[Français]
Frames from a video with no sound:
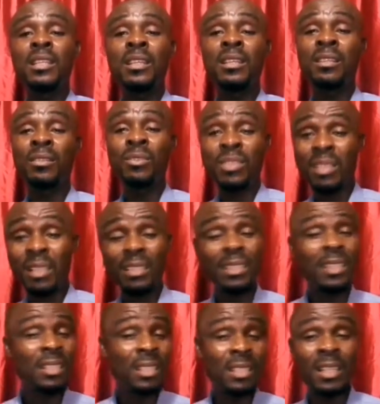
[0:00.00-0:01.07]
euh, on
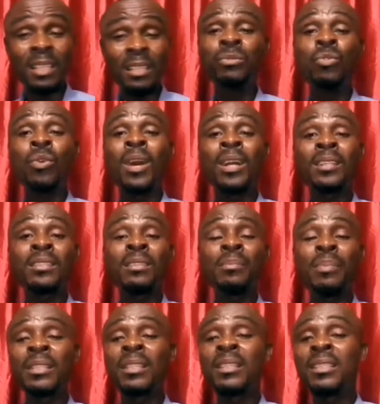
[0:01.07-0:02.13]
sentait déjà vouloir se
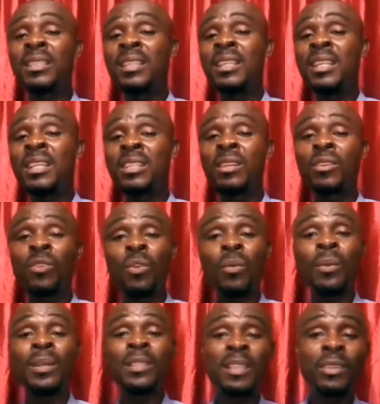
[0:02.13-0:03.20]
présenter, les gens
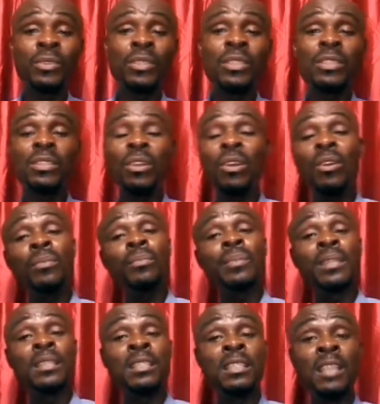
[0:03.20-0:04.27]
commençaient à lui dire non,
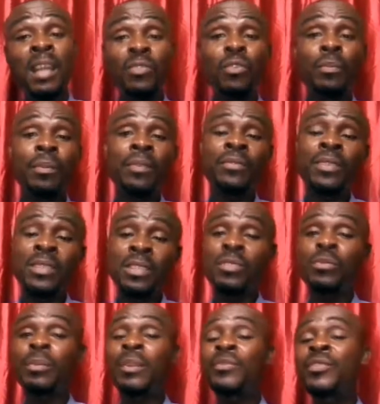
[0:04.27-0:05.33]
président, faut pas faire
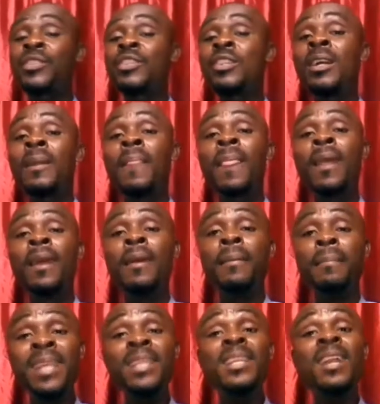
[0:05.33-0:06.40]
ceci, faut pas faire cela.
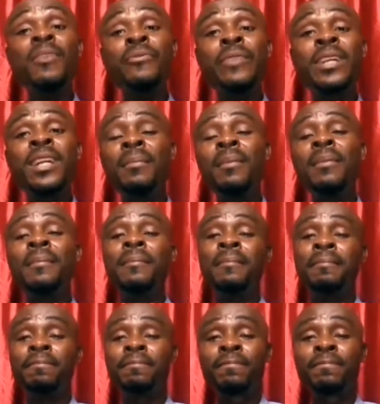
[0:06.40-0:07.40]
Mais il a fait quand même.